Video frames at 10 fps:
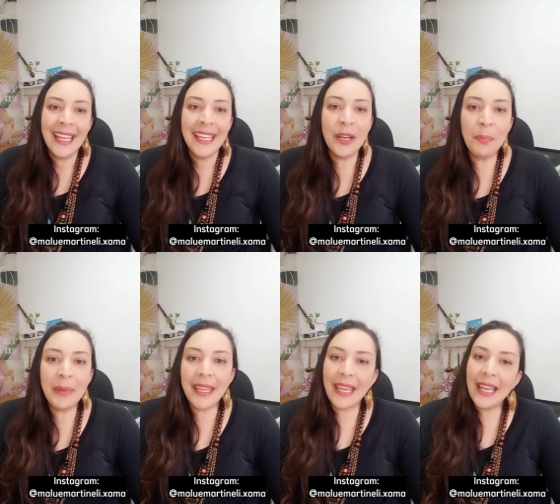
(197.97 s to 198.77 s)
E eu
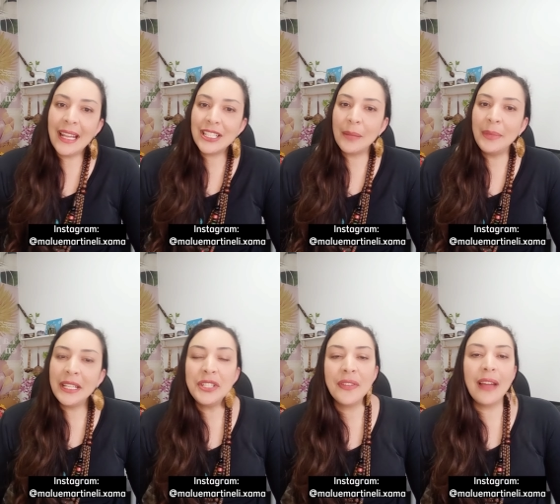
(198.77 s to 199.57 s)
pequena já me
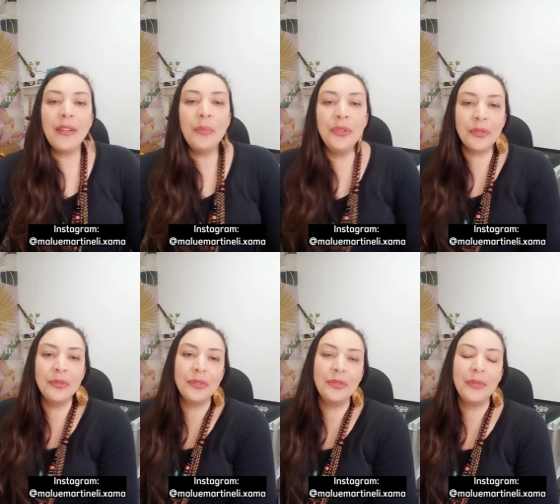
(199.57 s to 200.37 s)
identificava muito com
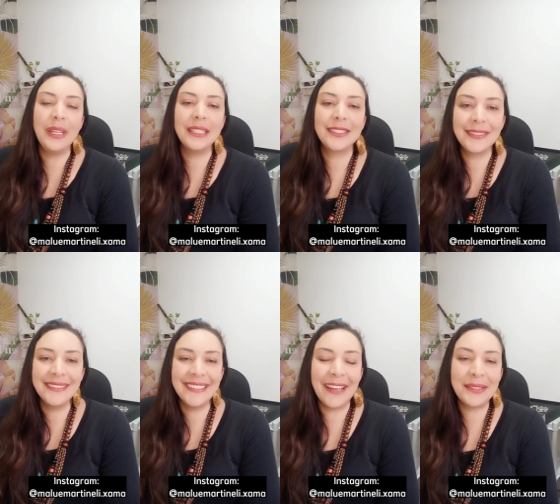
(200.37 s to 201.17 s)
tudo isso,
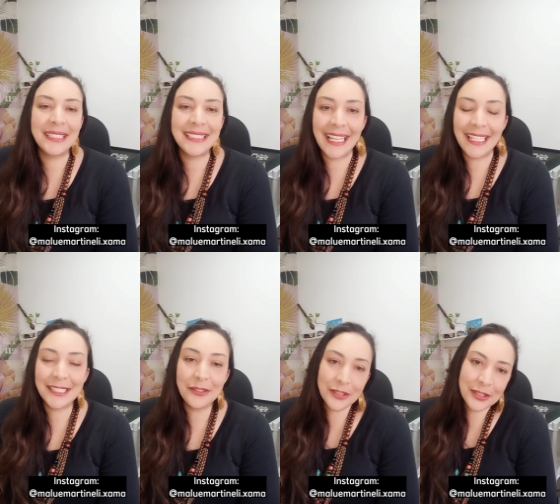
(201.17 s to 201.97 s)
né, com esses seres
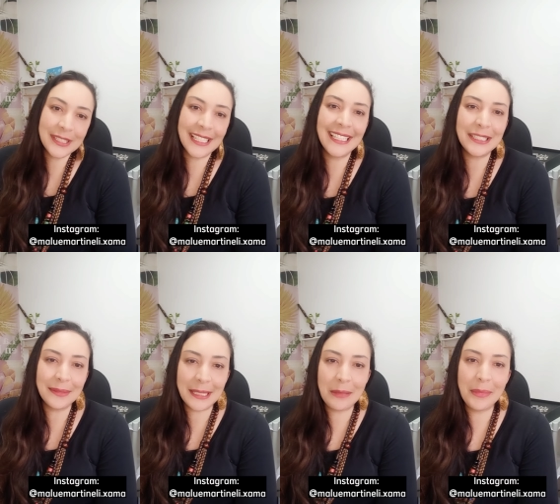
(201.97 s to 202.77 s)
que hoje eu sei que são os
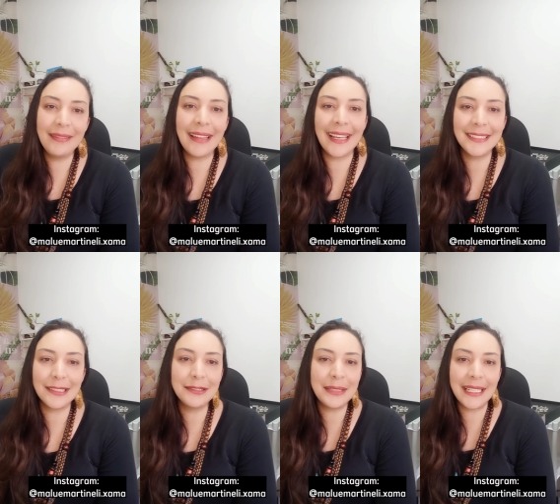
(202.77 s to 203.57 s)
elementais da
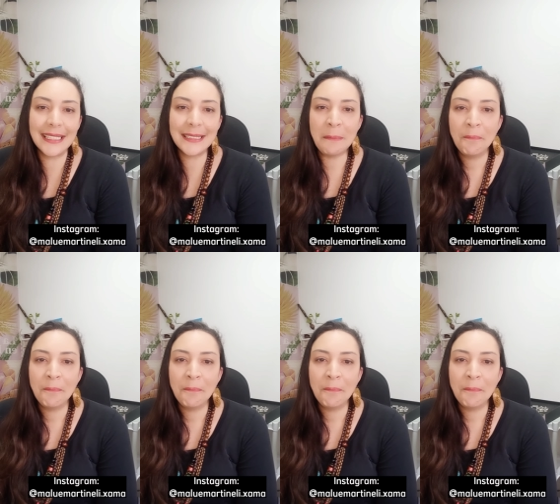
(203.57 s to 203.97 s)
natureza.